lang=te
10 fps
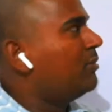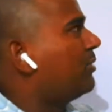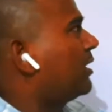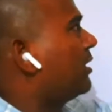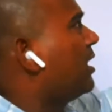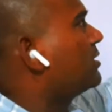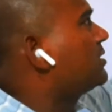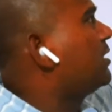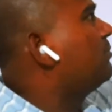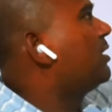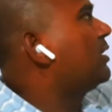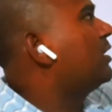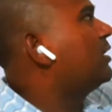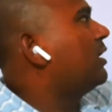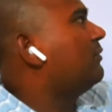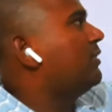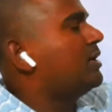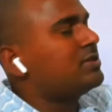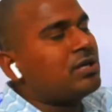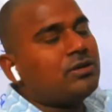మనకు లాస్ట్ టైం మనకి టెన్
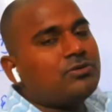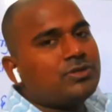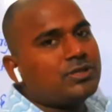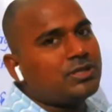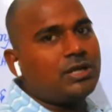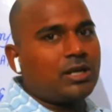విఎస్ఏక్యూస్ ఇస్తే